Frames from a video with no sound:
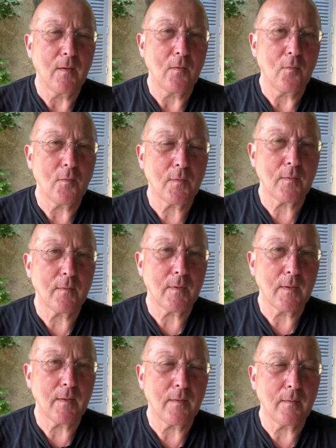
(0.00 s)
und
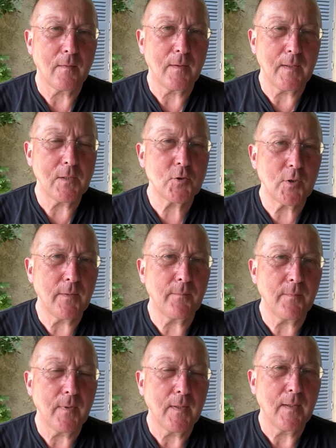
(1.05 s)
äh, nicht schlimm,